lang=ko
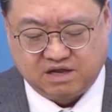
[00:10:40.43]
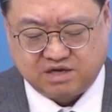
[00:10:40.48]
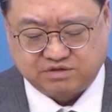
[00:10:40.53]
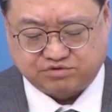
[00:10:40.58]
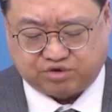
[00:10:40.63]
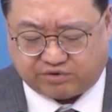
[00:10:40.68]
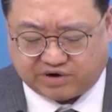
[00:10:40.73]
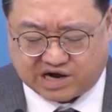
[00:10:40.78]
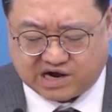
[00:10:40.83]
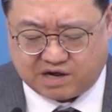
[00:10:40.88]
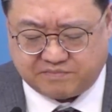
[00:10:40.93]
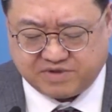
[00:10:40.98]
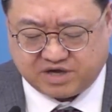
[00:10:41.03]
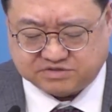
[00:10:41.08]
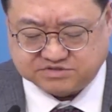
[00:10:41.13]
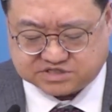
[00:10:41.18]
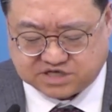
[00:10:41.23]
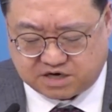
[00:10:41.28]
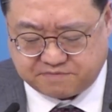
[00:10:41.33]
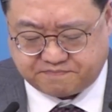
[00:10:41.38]

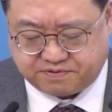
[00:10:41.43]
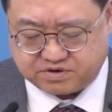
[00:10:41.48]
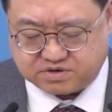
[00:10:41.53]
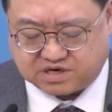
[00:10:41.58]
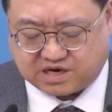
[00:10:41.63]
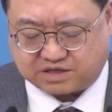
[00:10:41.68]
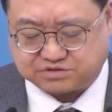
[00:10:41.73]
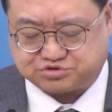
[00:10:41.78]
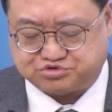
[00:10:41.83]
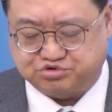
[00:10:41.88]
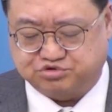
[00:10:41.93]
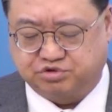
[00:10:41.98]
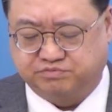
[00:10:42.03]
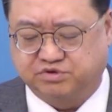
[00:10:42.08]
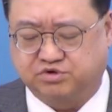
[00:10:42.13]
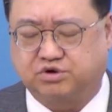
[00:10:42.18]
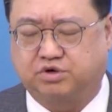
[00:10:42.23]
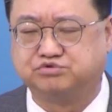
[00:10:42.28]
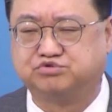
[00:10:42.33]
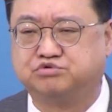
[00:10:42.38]
돌아가면 슬픔과
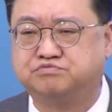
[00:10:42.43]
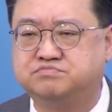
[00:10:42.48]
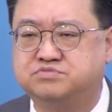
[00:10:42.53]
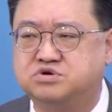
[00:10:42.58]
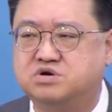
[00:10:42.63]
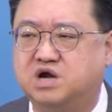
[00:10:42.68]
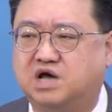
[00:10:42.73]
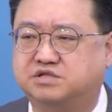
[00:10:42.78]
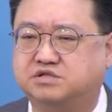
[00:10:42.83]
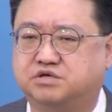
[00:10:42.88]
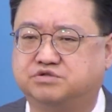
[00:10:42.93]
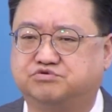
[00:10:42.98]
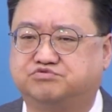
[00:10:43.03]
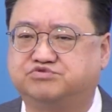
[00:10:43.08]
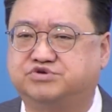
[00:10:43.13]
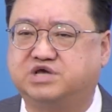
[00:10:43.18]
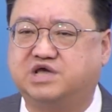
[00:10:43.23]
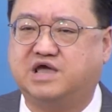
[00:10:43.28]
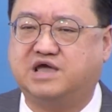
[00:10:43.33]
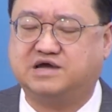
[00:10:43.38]
죽음으로 눈물 나는
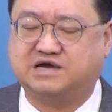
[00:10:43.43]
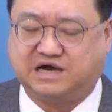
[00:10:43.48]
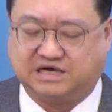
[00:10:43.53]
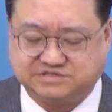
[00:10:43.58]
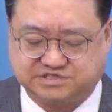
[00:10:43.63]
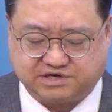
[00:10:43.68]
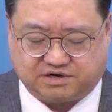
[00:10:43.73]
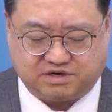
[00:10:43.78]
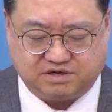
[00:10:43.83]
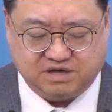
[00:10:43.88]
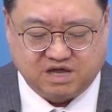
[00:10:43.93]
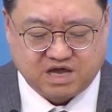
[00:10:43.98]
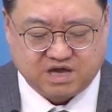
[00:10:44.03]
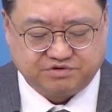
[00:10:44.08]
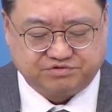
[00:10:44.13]
우리의 가정,